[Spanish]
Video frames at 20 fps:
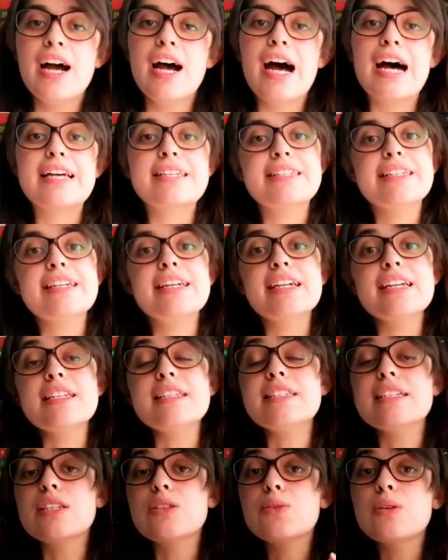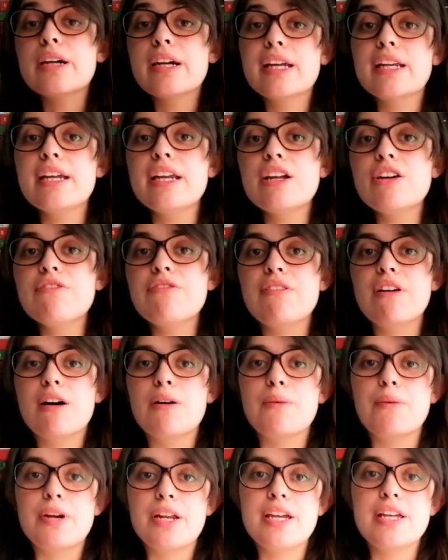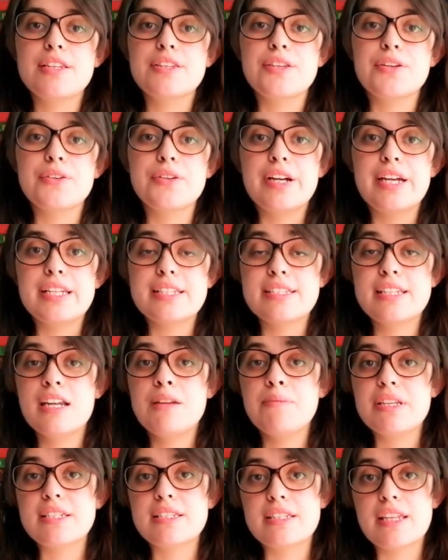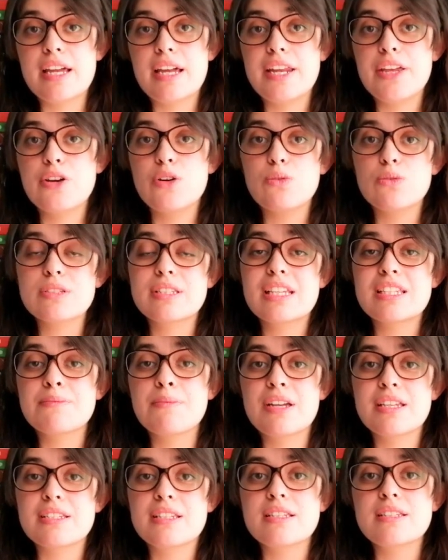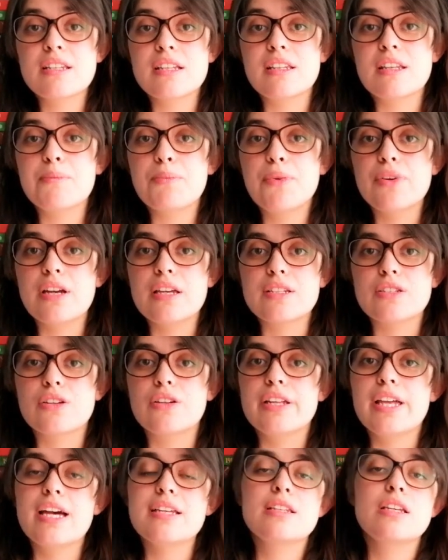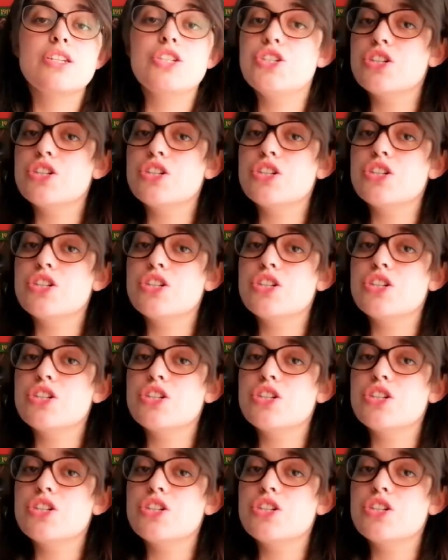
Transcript: así que si tu género favorito es el misterio, gustas más de este tipo de historias,